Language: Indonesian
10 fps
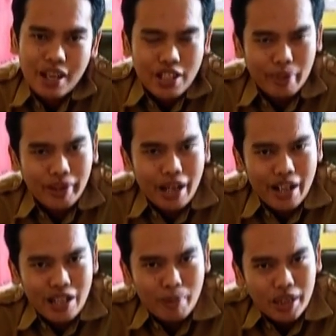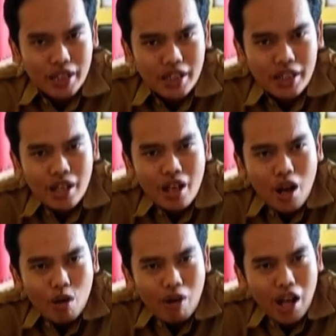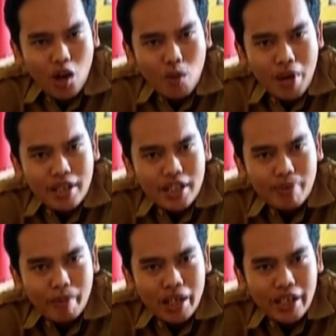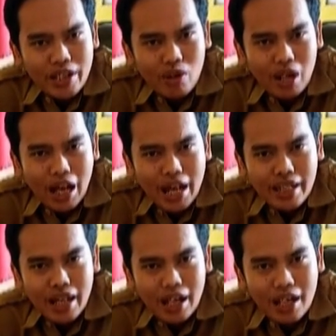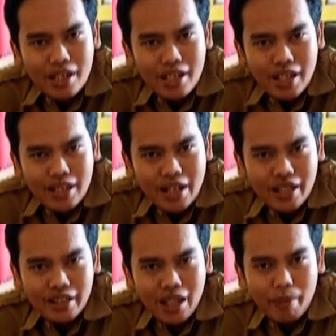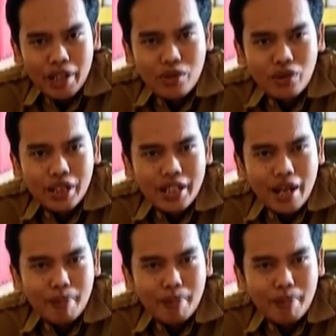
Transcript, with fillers: Sementara Samihi, walau masih memiliki seorang ayah yang setia melindungi dan